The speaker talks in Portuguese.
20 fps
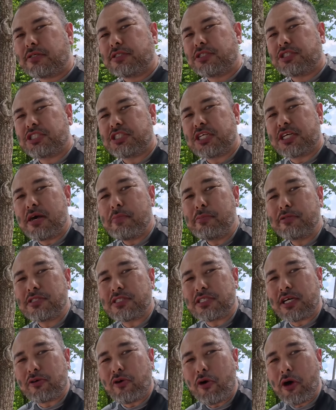Chegamos
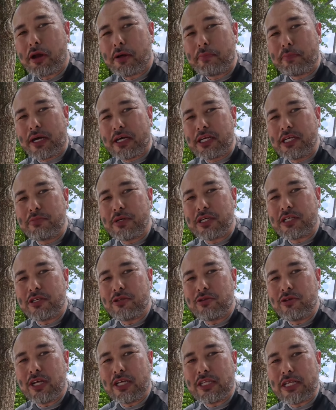agora, paramos aqui
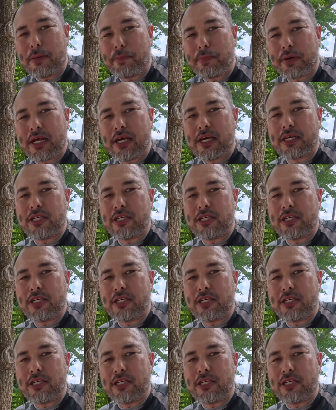do lado da praia,